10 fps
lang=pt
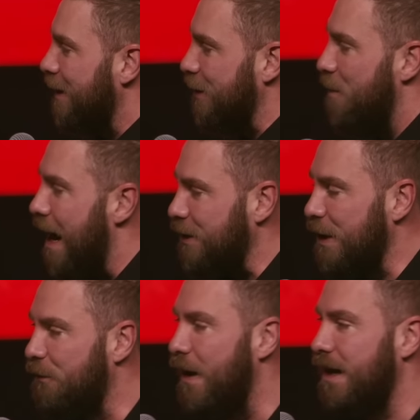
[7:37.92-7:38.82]
Pastor
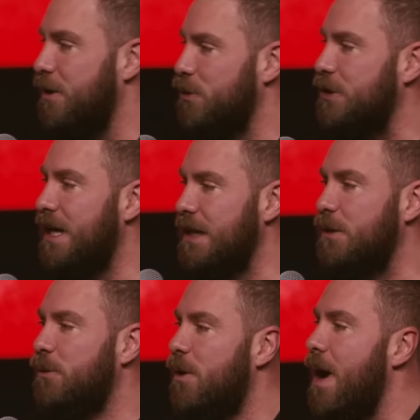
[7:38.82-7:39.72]
Márcio, ele fala que o
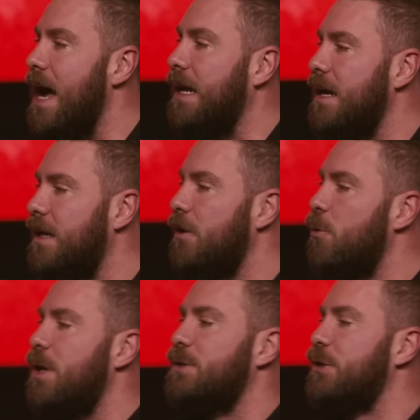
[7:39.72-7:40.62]
santo não é aquele que
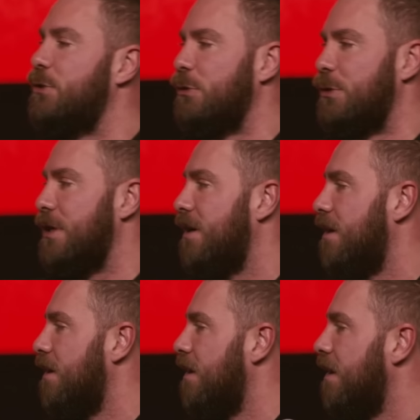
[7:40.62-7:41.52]
nunca se suja,
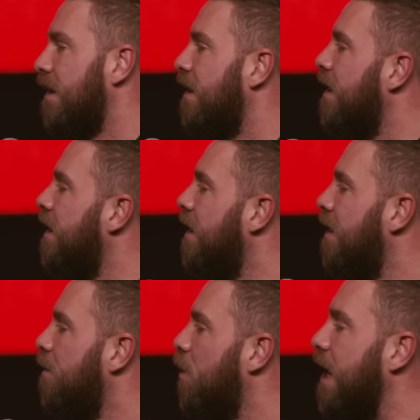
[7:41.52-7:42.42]

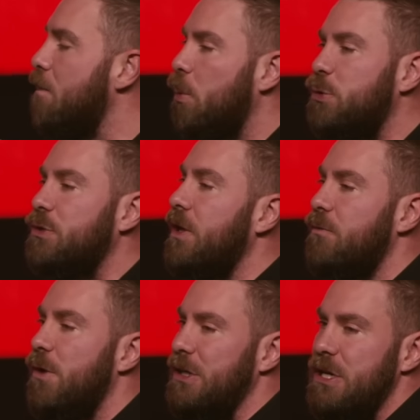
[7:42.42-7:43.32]
que é
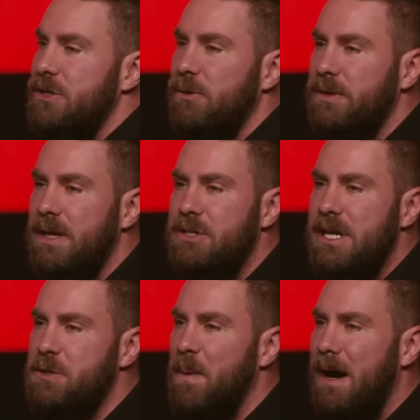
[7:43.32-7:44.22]
impossível a gente não ter
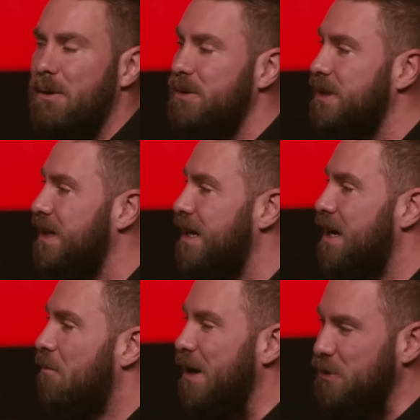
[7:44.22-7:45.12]
dias maus,
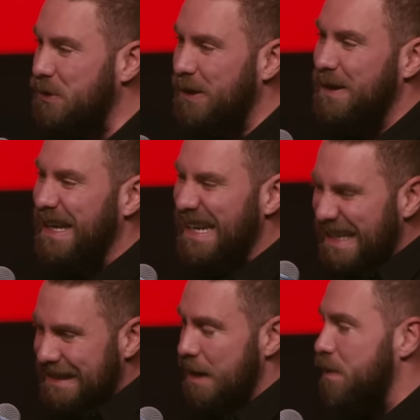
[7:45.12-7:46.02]
mas o santo é aquele
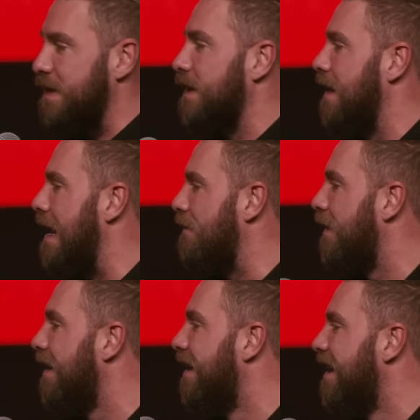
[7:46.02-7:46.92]
que sempre se
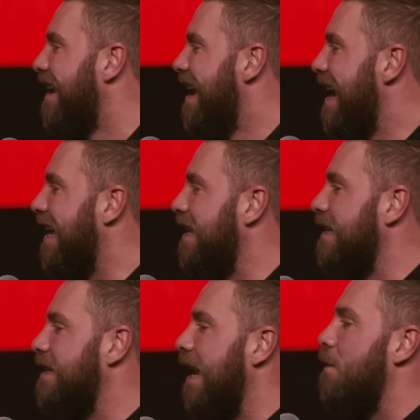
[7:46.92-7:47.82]
lava, é aquele
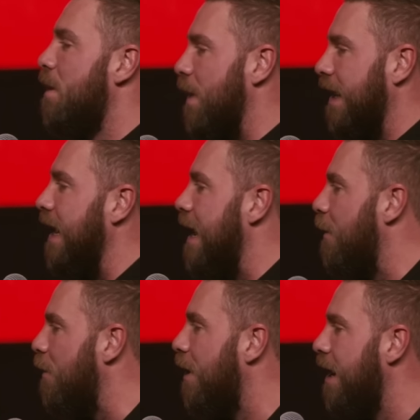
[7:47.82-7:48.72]
que sabe para quem
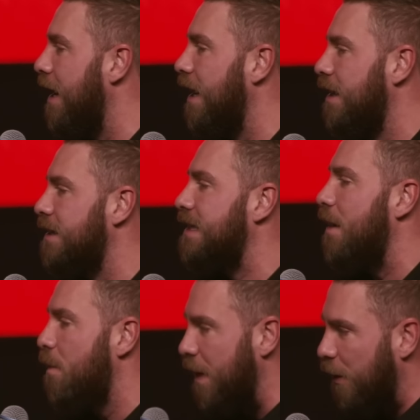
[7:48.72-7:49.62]
recorrer, é aquele que
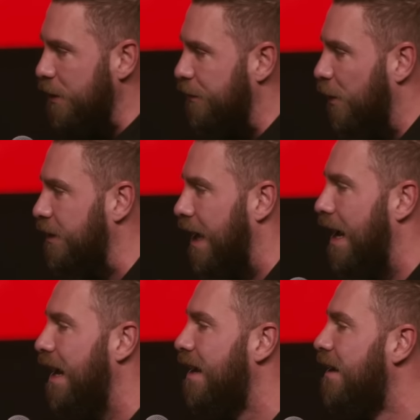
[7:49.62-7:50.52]
sabe para onde
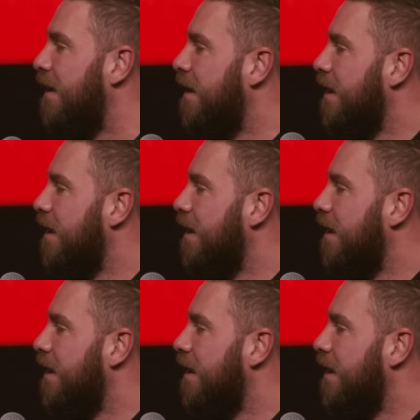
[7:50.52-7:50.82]
voltar.